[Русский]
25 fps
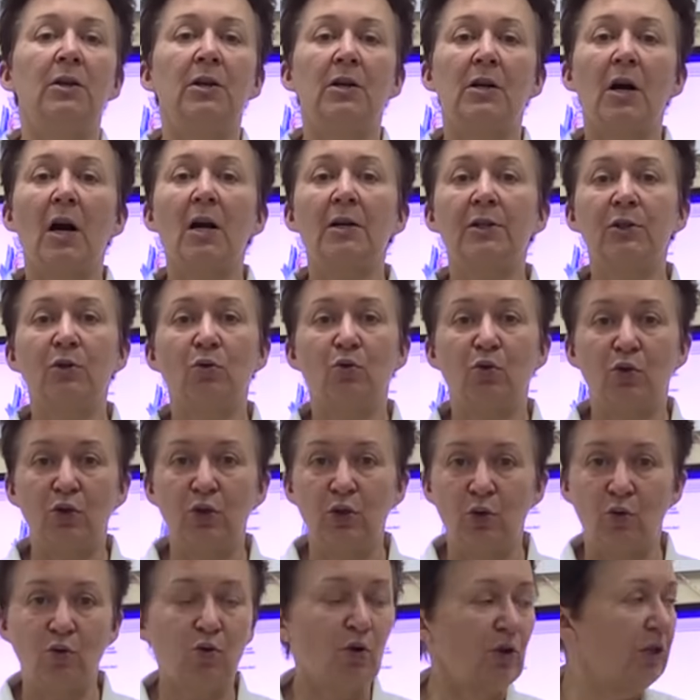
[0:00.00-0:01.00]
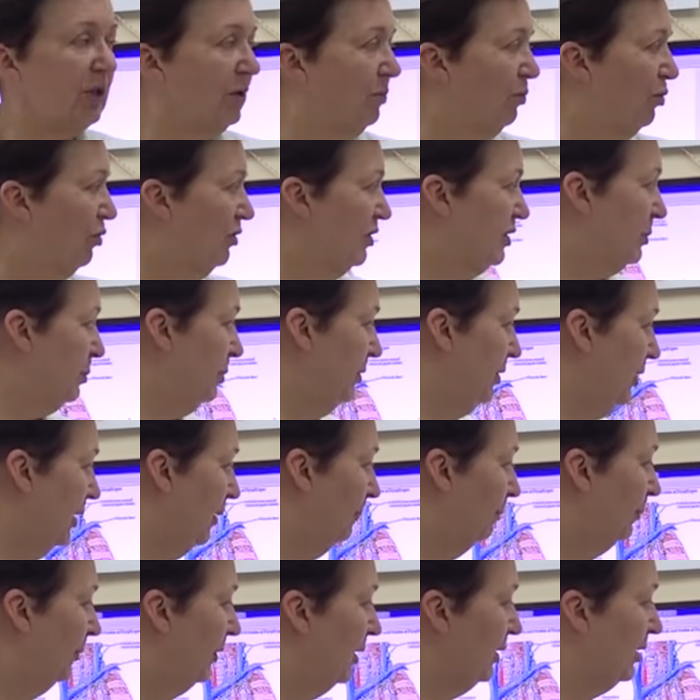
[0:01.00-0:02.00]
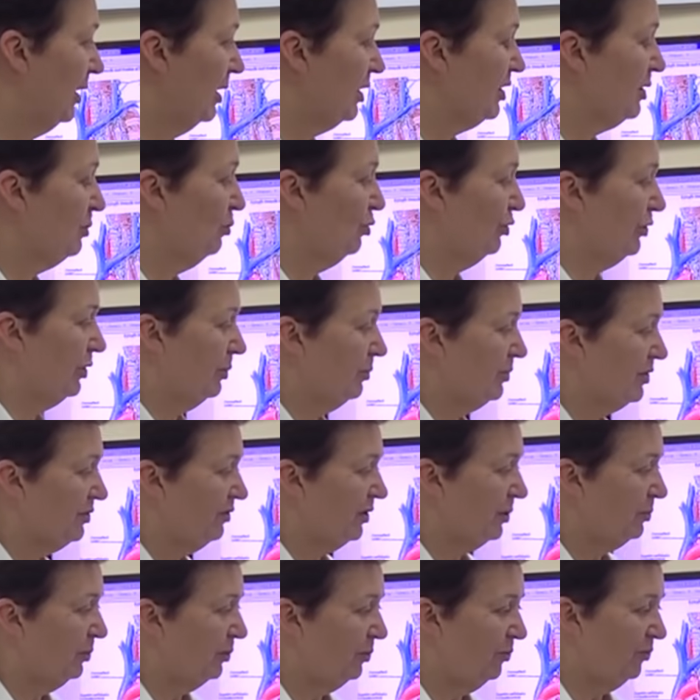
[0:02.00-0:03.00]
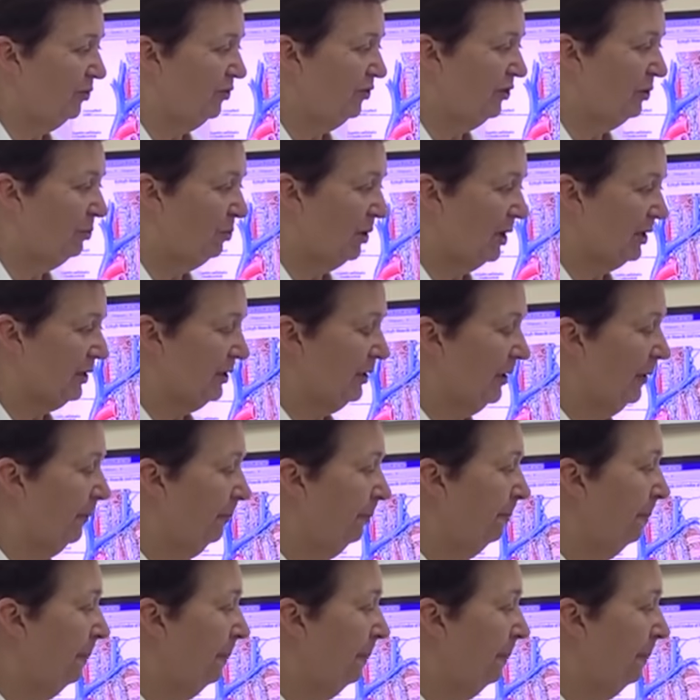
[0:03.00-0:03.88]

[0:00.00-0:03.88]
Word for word: никак не уходит боль в спине. Итак, смотрим с вами внимательно.